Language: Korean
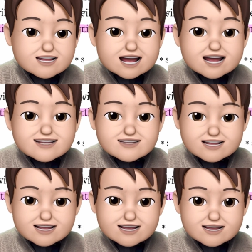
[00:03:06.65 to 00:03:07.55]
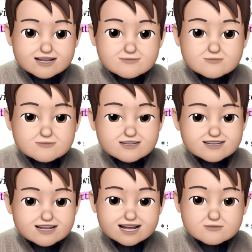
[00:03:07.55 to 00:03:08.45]
그들의 아이들에게
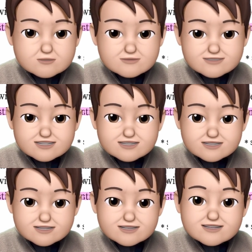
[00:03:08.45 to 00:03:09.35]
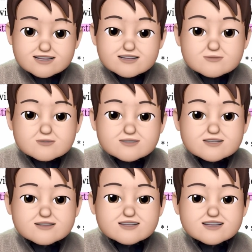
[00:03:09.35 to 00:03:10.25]
provide a with b
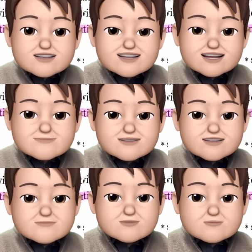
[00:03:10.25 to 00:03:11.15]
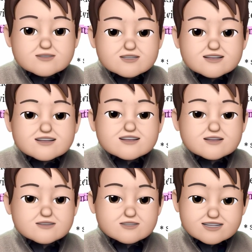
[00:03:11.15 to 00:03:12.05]
기본적인
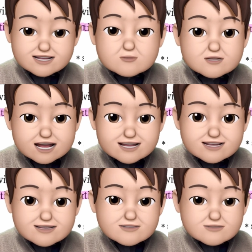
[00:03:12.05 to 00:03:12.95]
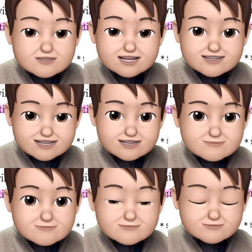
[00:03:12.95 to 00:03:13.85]
생필품을 어떤 제공할 그러한
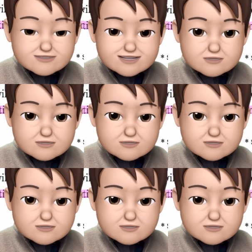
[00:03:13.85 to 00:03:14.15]
책임.